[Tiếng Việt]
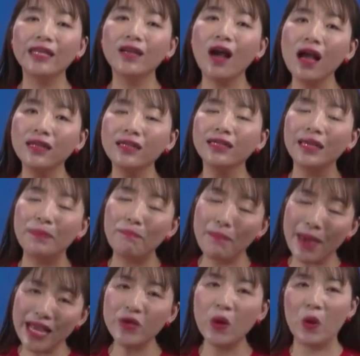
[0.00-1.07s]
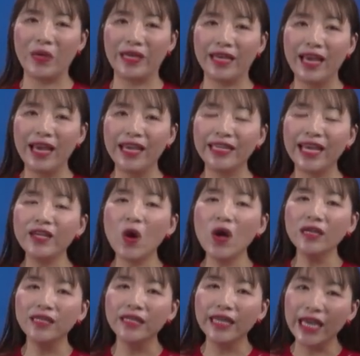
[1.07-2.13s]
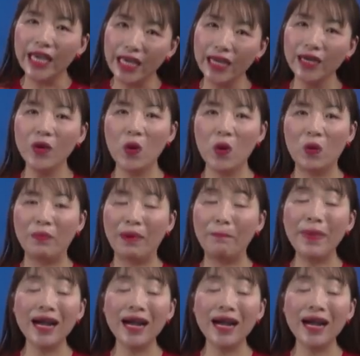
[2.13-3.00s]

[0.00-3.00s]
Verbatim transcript: cái con người bên ngồi cái con người hiện lộ mà